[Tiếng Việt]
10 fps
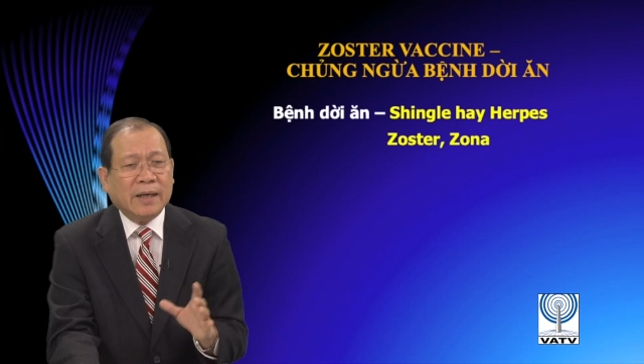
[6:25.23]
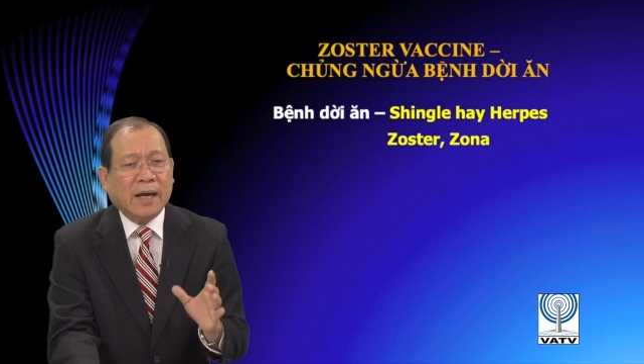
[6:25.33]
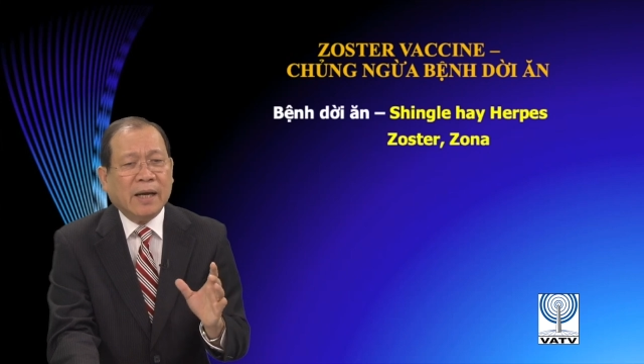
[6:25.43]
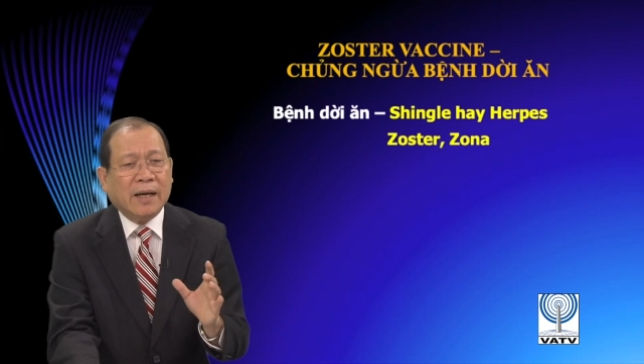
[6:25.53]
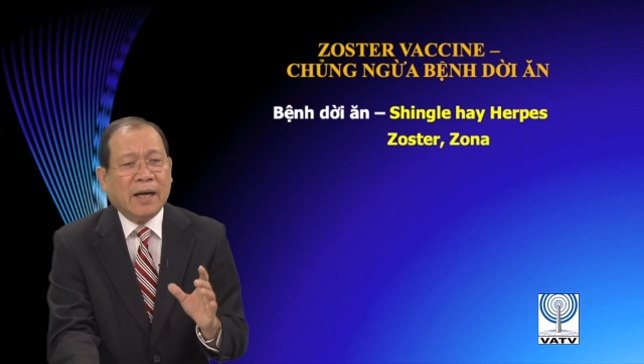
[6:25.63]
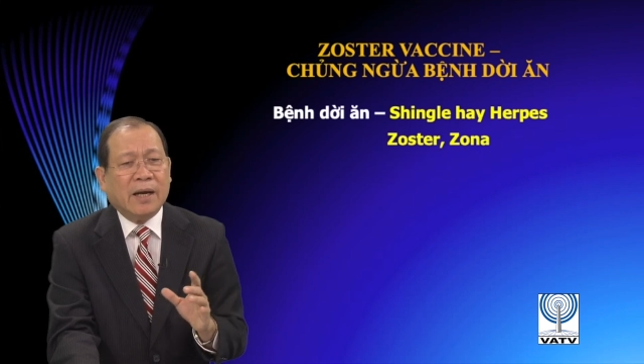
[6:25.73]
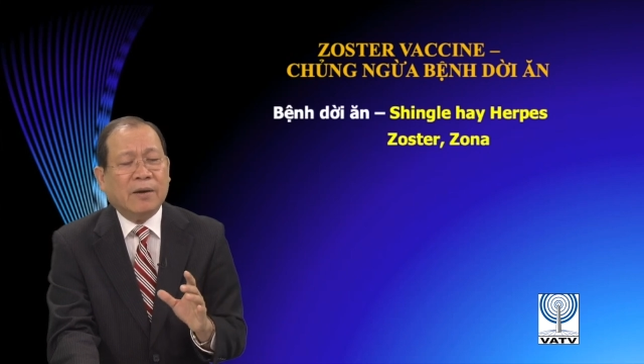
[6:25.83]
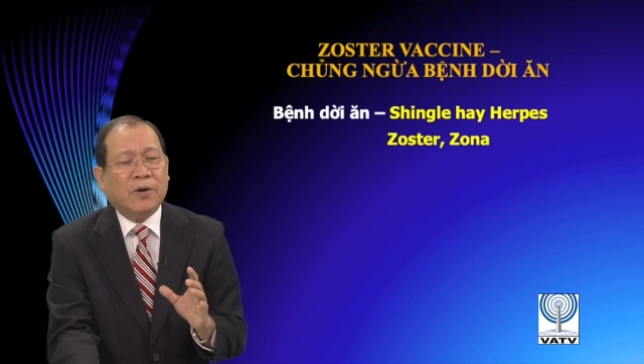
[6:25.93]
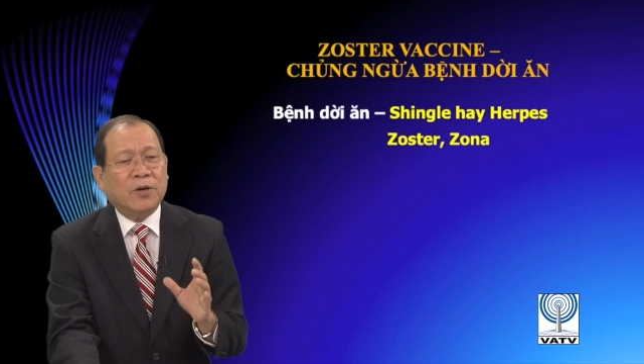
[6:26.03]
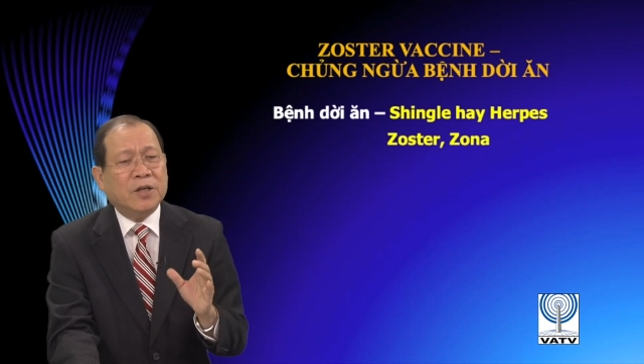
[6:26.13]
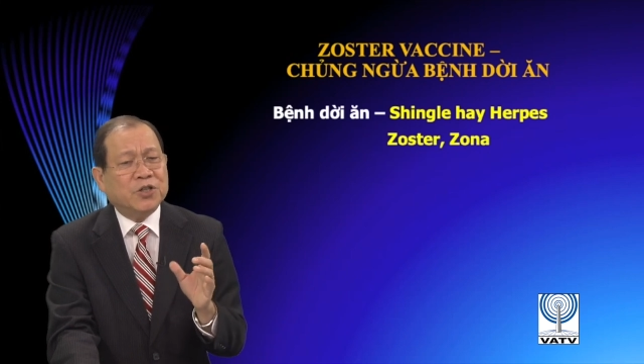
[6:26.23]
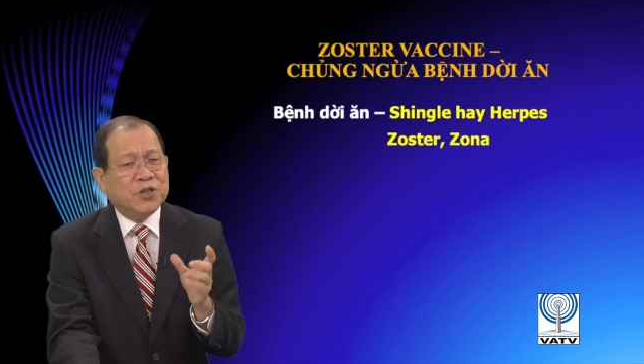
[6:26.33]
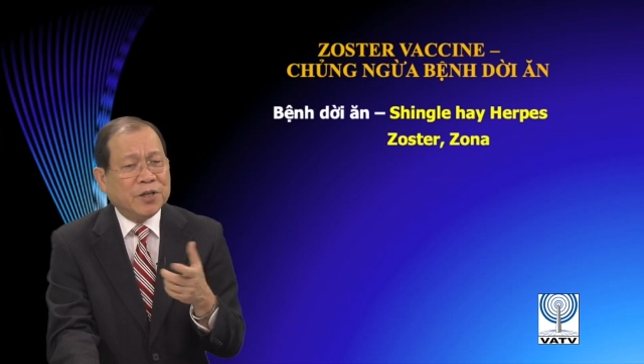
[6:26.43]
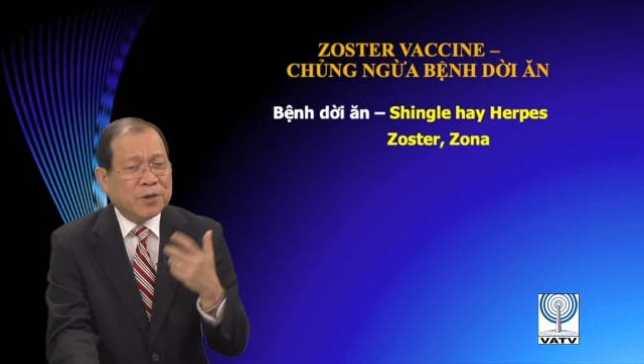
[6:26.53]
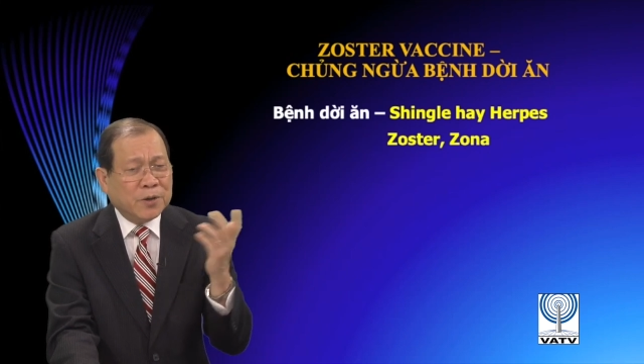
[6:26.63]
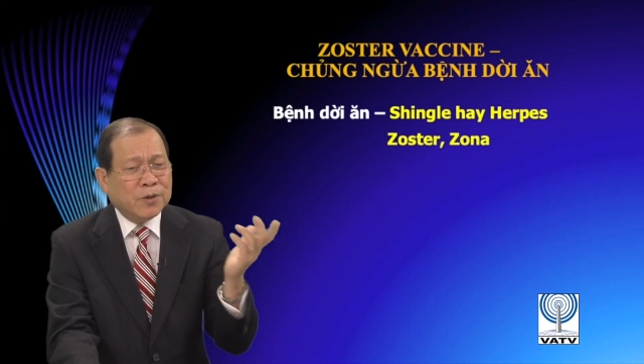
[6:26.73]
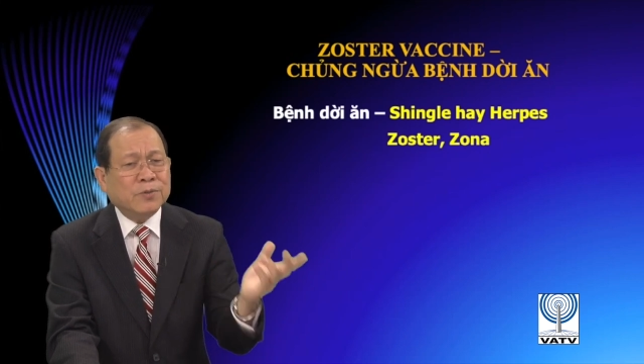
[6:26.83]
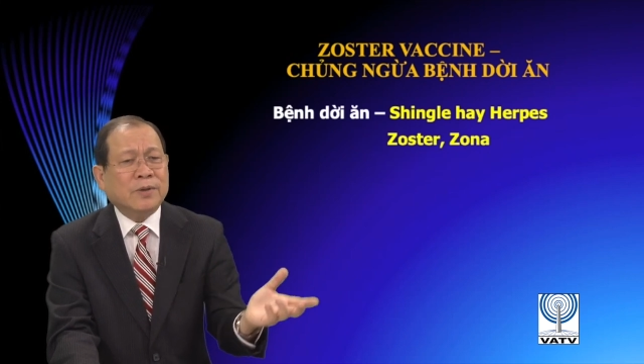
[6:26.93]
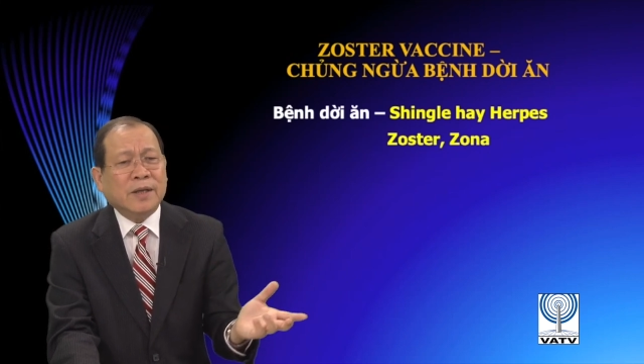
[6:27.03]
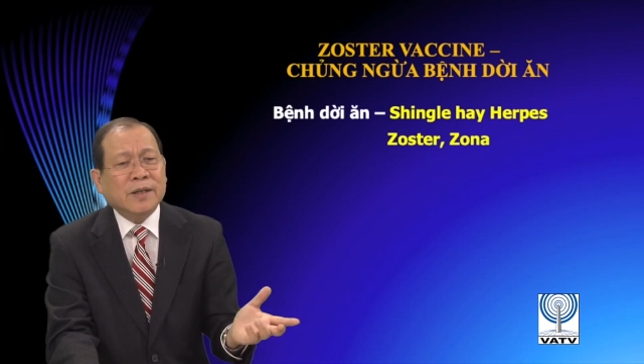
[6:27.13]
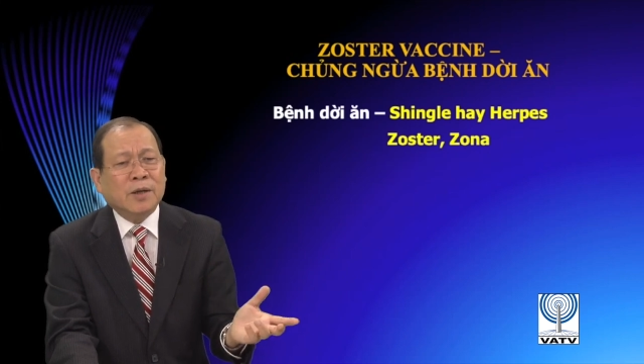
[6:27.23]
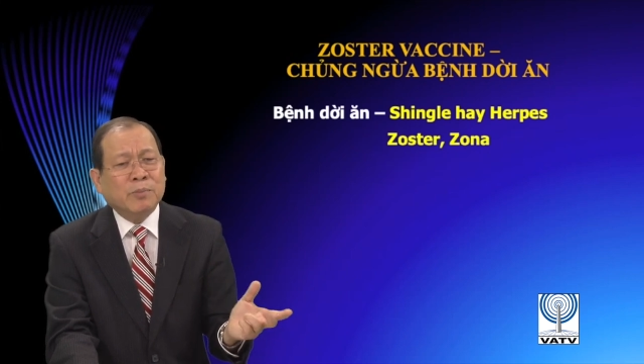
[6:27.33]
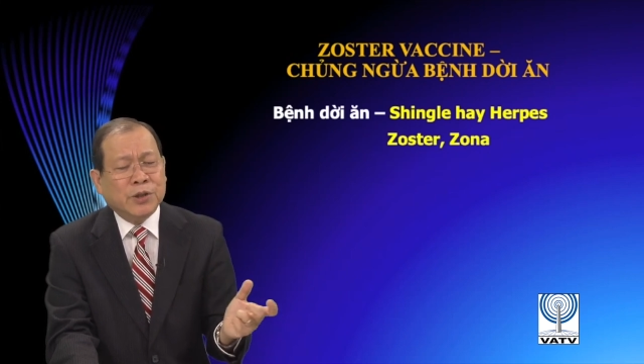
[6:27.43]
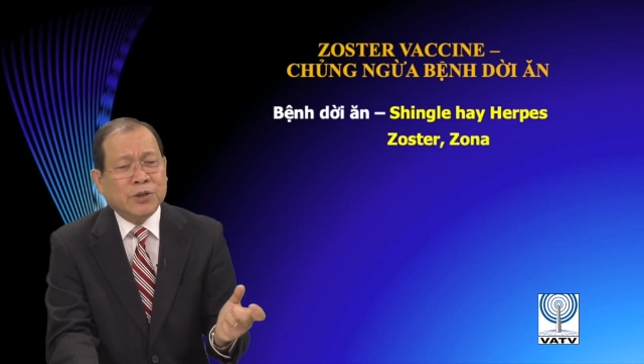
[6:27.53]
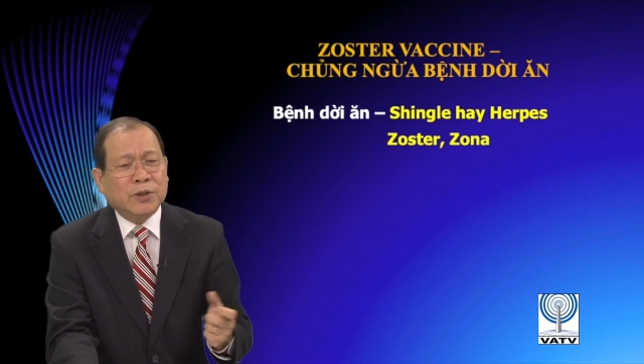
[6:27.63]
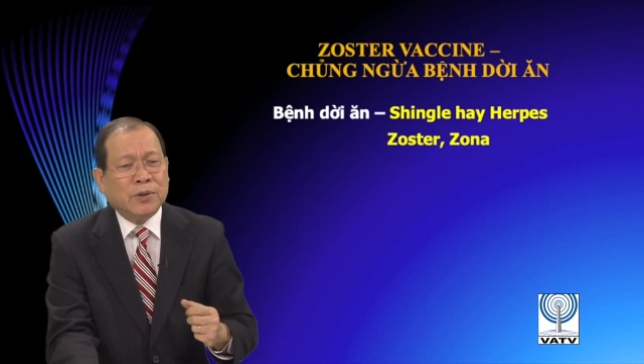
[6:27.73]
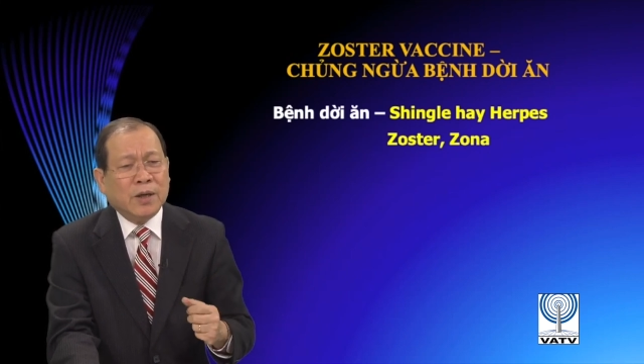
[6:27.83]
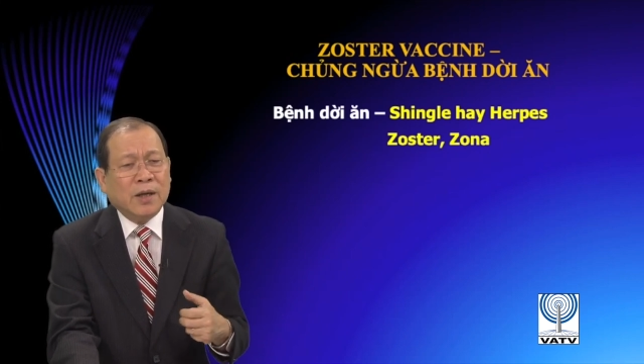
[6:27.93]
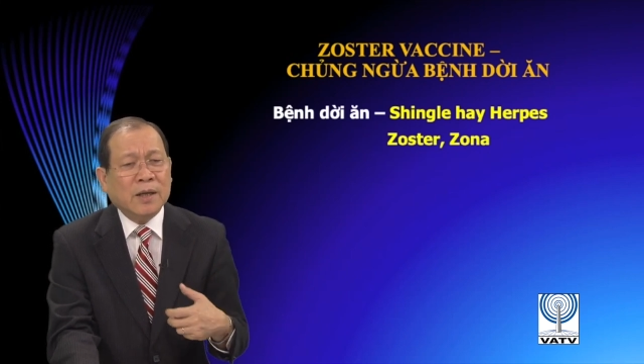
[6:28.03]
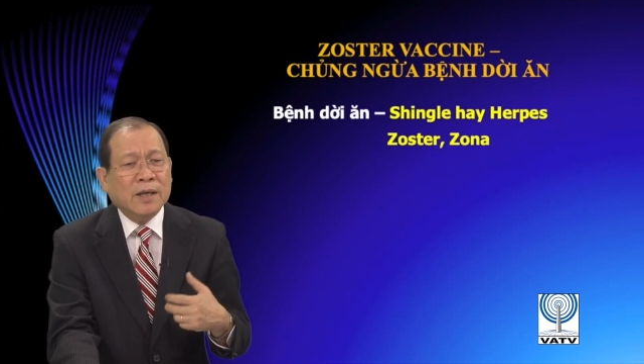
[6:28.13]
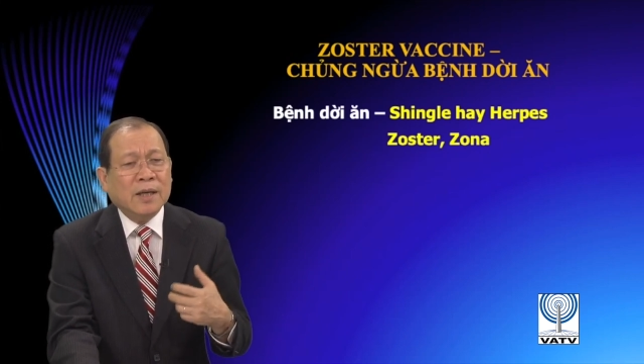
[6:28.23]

hay là gọi là shingle cái tên bình thường của nó